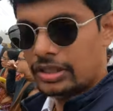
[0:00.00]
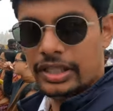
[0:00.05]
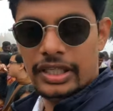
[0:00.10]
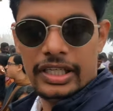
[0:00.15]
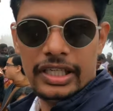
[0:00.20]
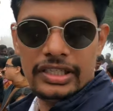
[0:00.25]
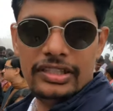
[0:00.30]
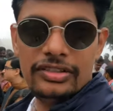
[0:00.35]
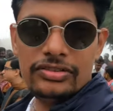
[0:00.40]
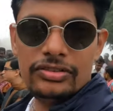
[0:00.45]

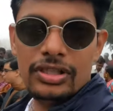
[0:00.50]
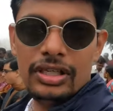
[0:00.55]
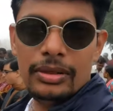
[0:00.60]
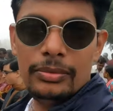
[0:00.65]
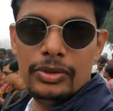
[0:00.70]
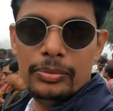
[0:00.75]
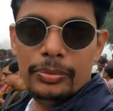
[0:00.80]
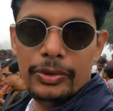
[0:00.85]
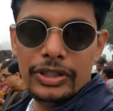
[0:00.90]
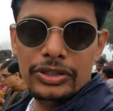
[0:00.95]
టికెట్
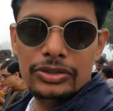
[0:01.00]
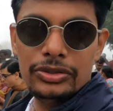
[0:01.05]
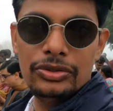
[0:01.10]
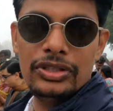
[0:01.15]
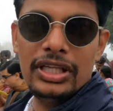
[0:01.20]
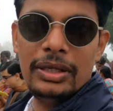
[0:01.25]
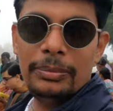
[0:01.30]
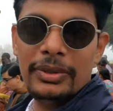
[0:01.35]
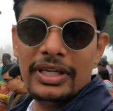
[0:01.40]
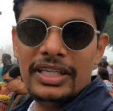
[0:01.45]
తీసుకున్నాము పోయి
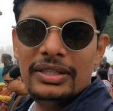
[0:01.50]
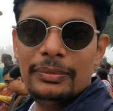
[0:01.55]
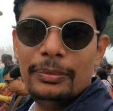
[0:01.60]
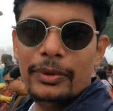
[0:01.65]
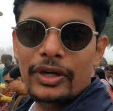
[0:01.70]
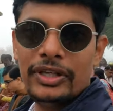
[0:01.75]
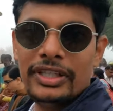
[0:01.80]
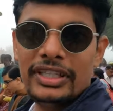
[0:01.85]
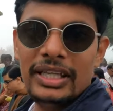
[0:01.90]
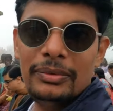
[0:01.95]
చూద్దాం పండి
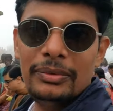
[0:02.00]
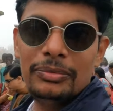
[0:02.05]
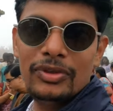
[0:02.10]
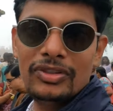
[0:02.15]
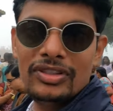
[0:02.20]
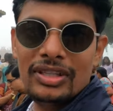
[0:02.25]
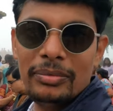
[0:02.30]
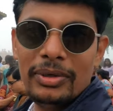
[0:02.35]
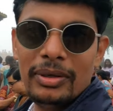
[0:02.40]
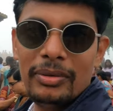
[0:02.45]
పాయింట్ ఏం
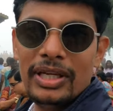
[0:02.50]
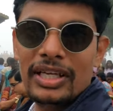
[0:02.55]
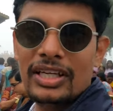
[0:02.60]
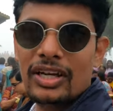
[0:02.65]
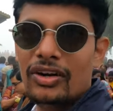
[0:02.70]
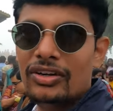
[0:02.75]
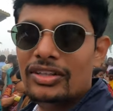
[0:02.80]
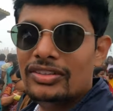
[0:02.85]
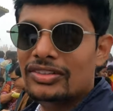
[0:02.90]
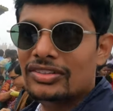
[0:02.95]
చూస్తామో
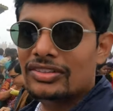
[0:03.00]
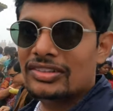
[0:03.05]
ఇక్కడ